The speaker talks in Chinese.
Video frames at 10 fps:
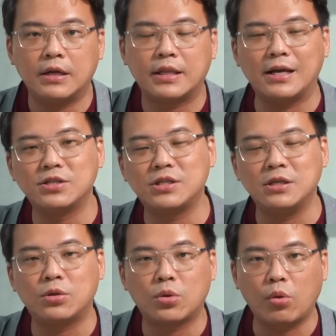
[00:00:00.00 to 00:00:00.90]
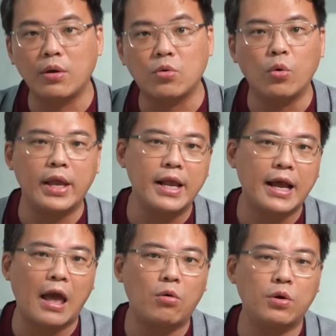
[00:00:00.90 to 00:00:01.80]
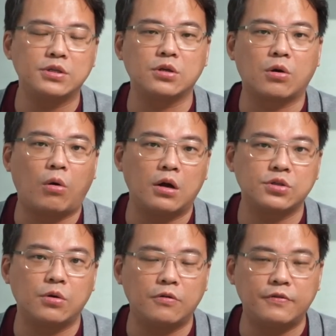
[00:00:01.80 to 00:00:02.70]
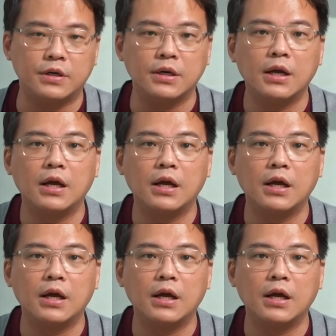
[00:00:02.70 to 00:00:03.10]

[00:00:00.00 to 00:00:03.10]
但是推估应该会是 crossover